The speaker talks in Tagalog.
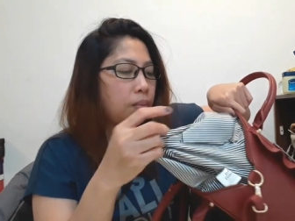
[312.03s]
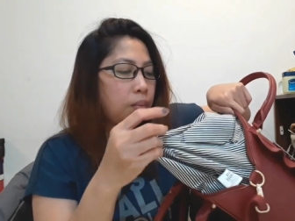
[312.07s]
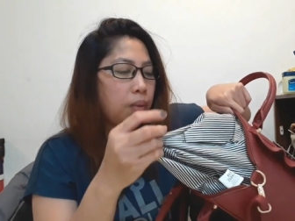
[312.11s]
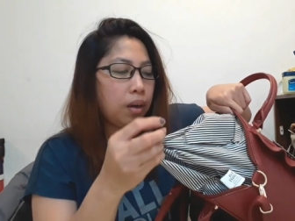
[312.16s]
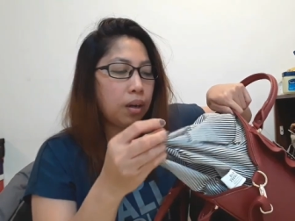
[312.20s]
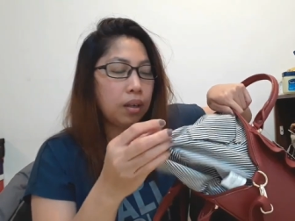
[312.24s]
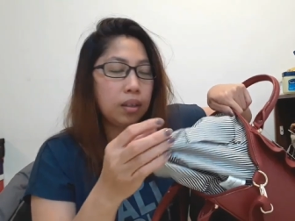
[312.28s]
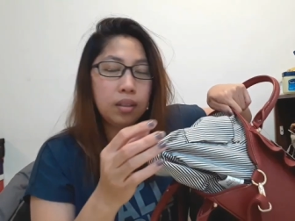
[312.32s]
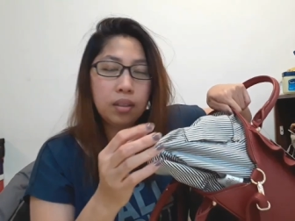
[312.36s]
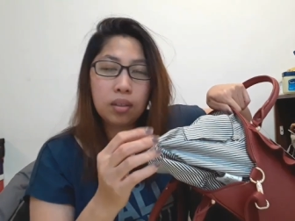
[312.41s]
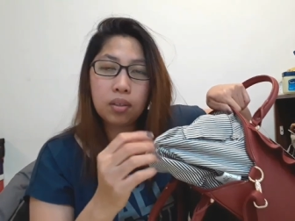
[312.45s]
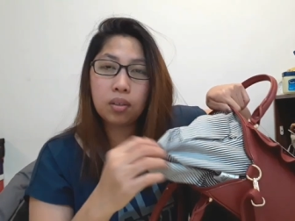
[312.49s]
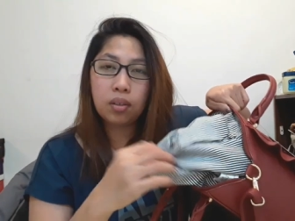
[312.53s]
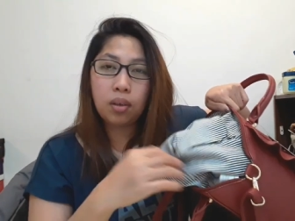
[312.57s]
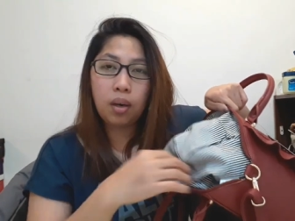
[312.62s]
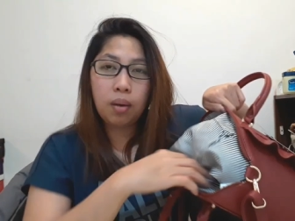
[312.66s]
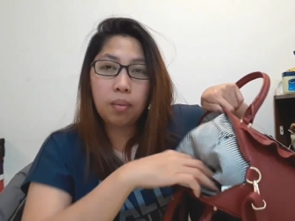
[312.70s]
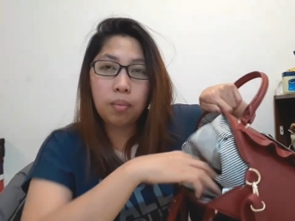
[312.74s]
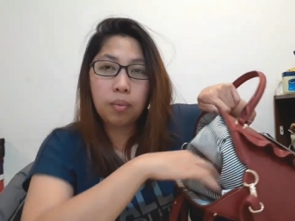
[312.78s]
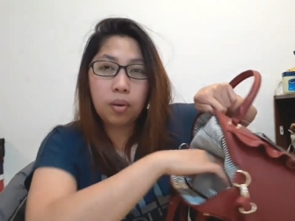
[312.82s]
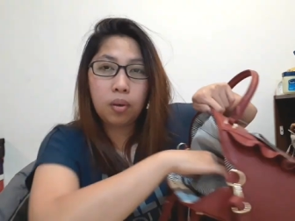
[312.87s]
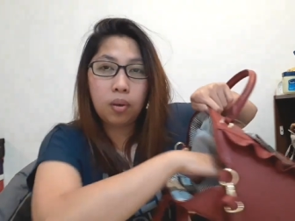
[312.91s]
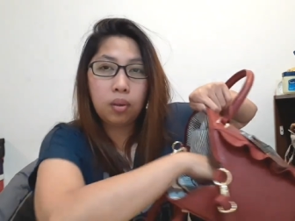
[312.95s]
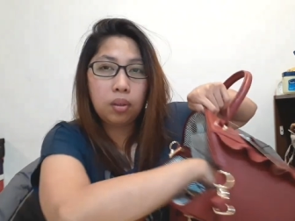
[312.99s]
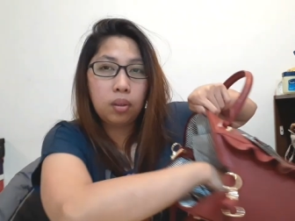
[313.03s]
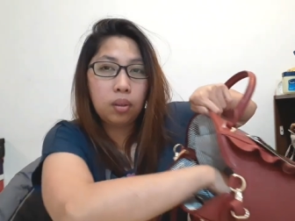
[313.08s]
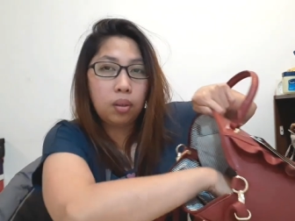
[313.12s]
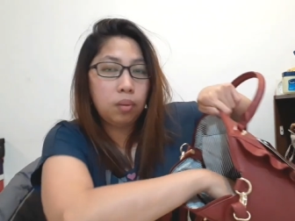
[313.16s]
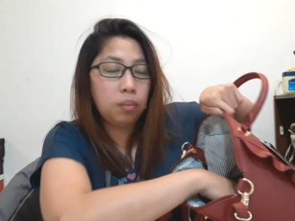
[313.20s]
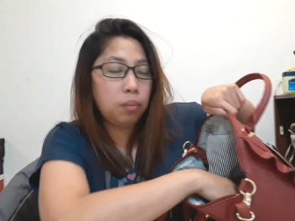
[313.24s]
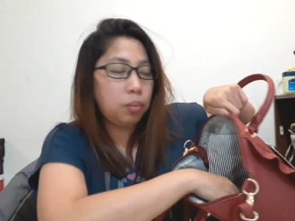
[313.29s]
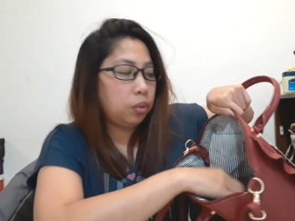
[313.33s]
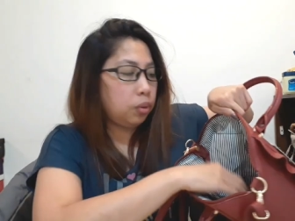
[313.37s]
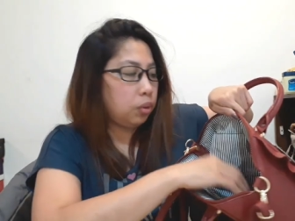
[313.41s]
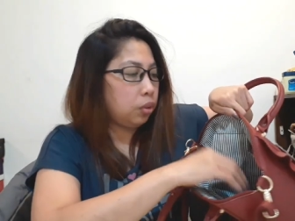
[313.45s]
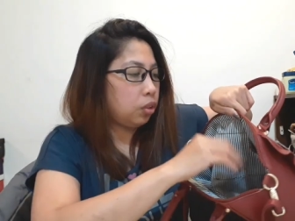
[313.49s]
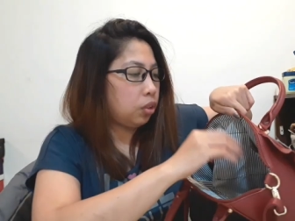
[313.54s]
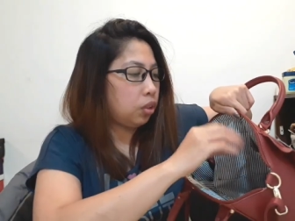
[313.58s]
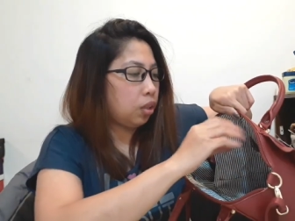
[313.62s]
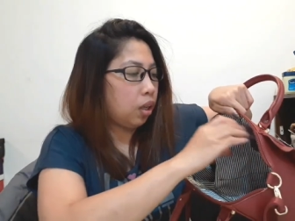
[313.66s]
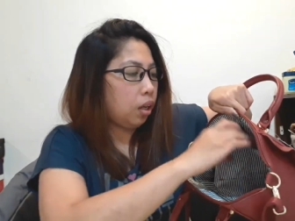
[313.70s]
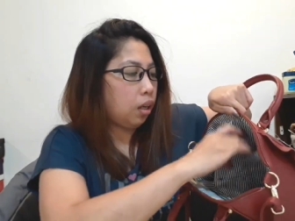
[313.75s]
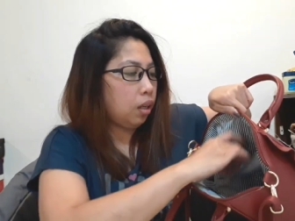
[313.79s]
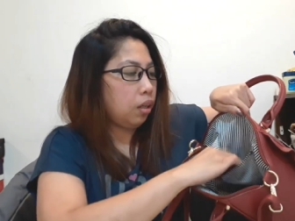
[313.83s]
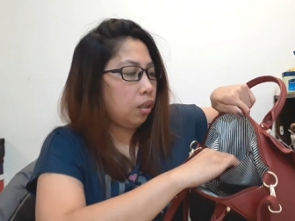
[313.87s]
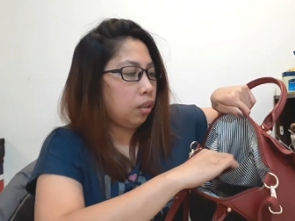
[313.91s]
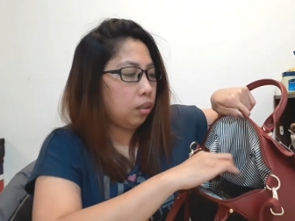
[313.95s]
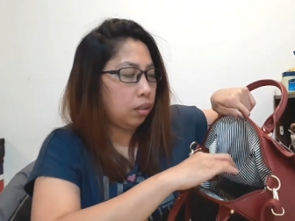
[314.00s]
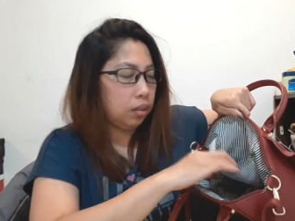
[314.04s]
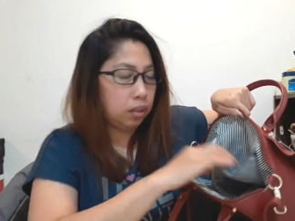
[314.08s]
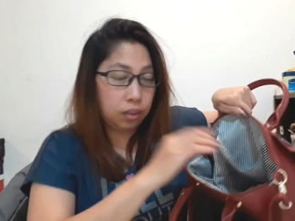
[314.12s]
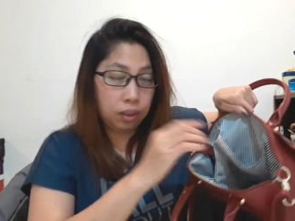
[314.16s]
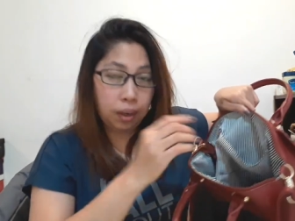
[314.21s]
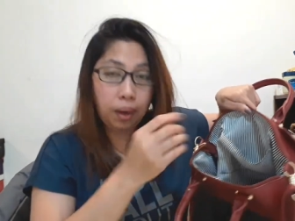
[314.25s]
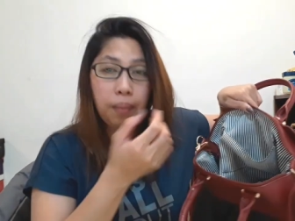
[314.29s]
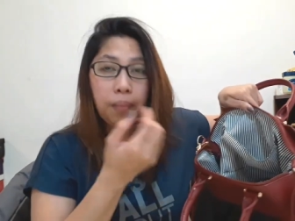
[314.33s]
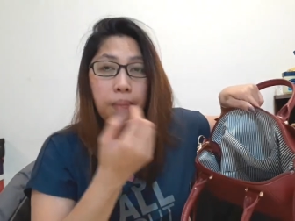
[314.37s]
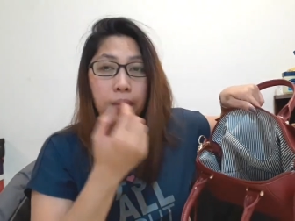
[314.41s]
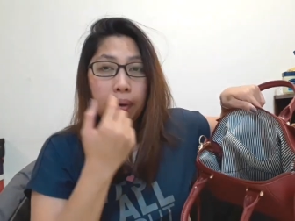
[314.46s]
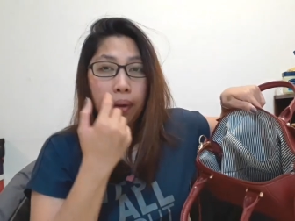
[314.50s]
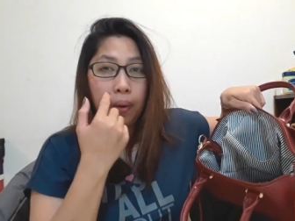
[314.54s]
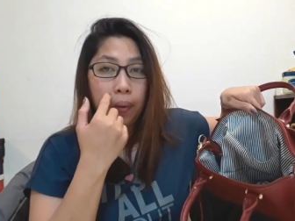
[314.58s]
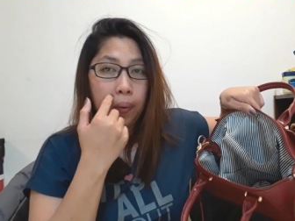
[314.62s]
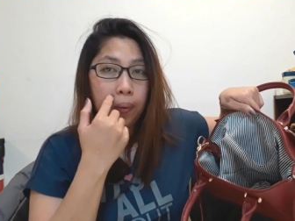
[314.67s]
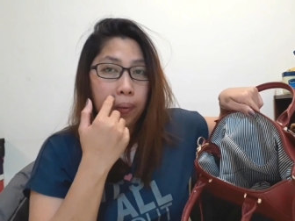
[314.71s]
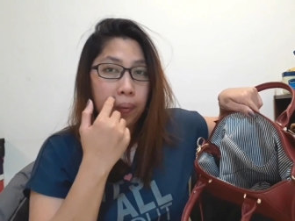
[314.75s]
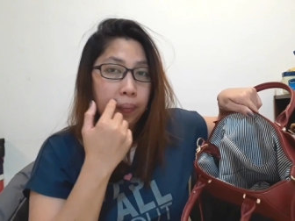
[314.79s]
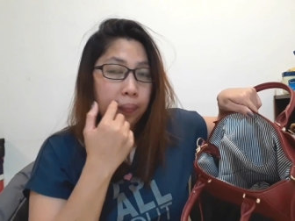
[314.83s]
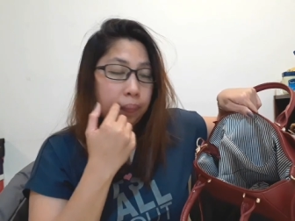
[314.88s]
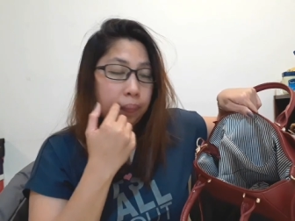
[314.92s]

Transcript: Parang striped cotton po siya. Striped nga.